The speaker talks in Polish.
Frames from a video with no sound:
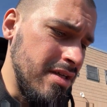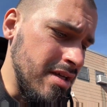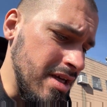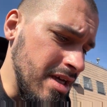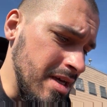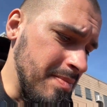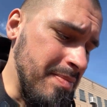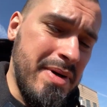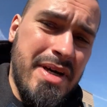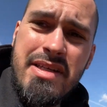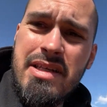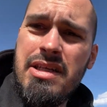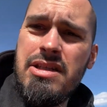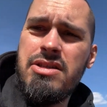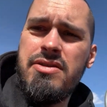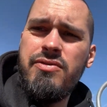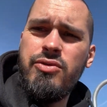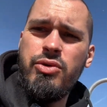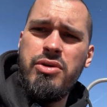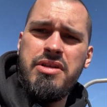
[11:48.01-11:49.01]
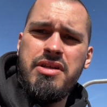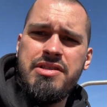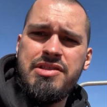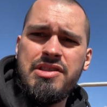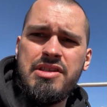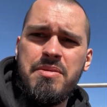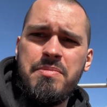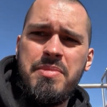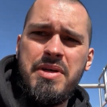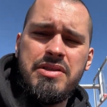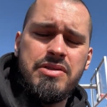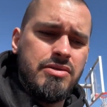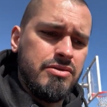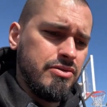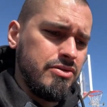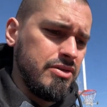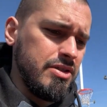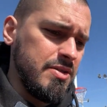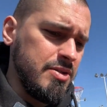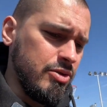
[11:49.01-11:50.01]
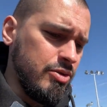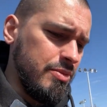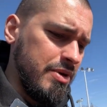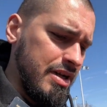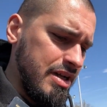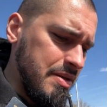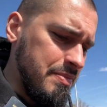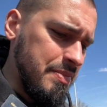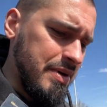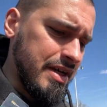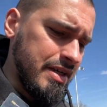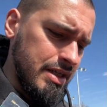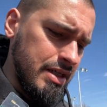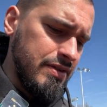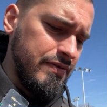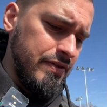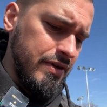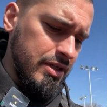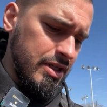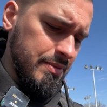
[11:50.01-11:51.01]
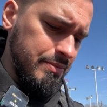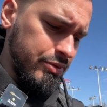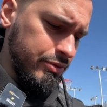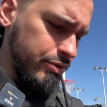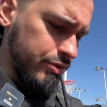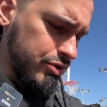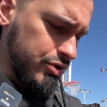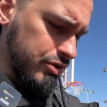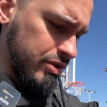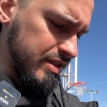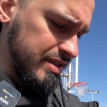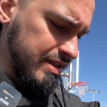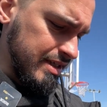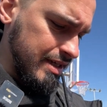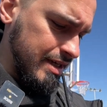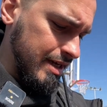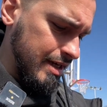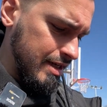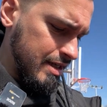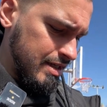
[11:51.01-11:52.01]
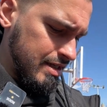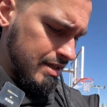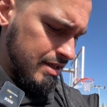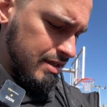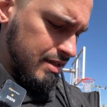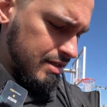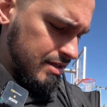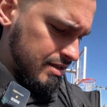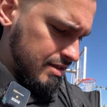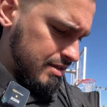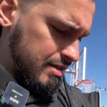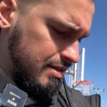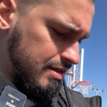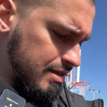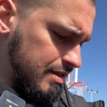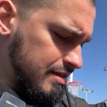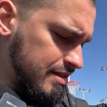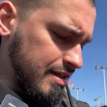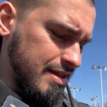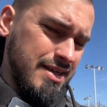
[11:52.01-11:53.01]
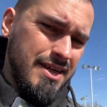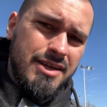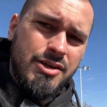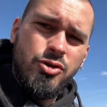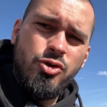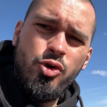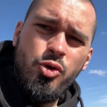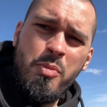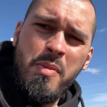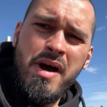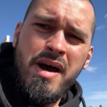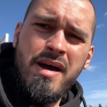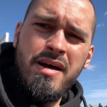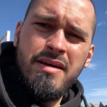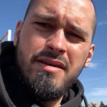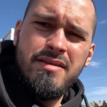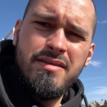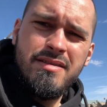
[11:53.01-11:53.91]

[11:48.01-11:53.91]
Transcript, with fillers: E, parkiet to w ogóle nie jest żaden beton, to jest normalny parkiet, fajnie położony, taka, e, taka guma,